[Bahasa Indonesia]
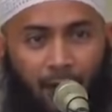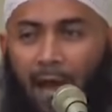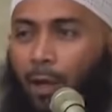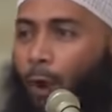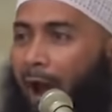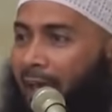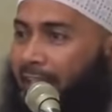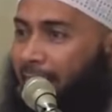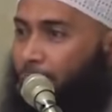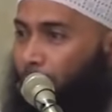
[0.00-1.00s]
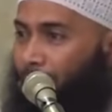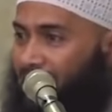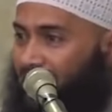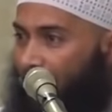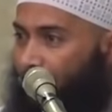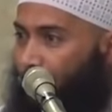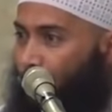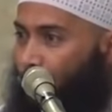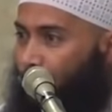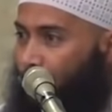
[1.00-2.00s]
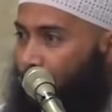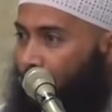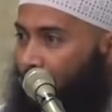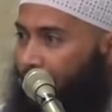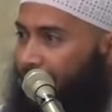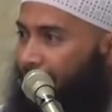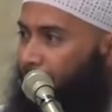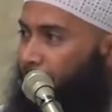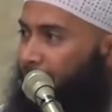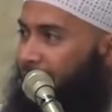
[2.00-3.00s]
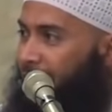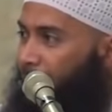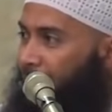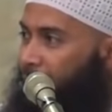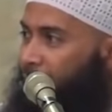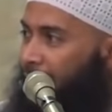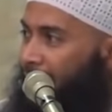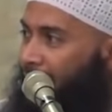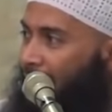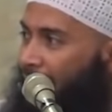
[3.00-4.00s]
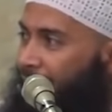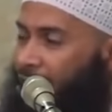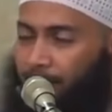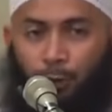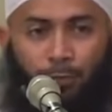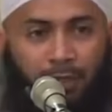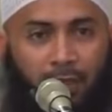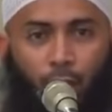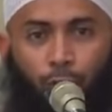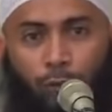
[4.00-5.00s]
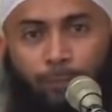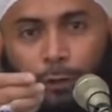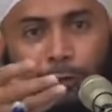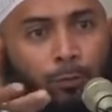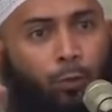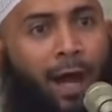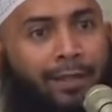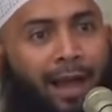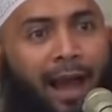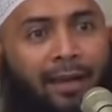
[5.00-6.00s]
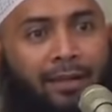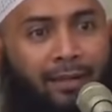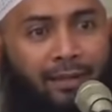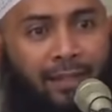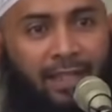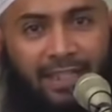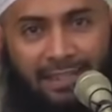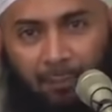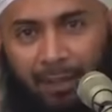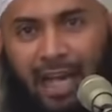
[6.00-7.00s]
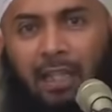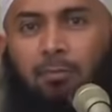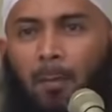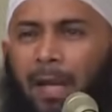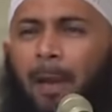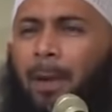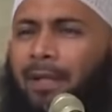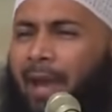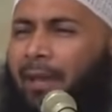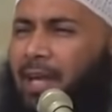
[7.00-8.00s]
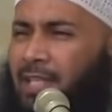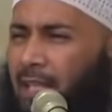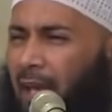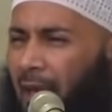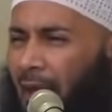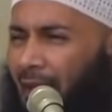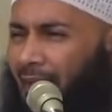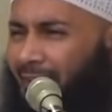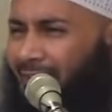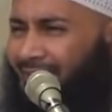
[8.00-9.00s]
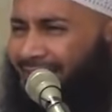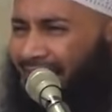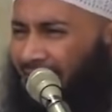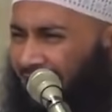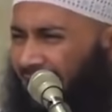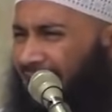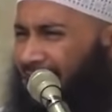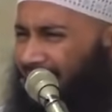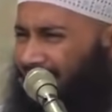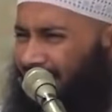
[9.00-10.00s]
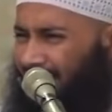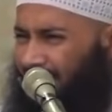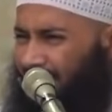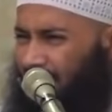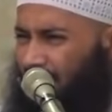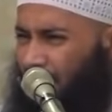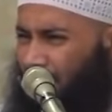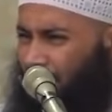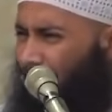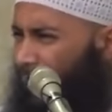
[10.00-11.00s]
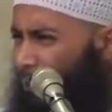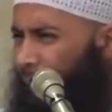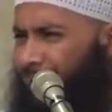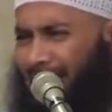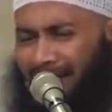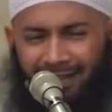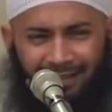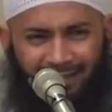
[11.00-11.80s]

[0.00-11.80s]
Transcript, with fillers: Lalu air itu bercampur dengan biji-bijian yang ada di bumi, tumbuh-tumbuhan yang ada. Kita melihat beberapa daerah sekarang kering, menguning.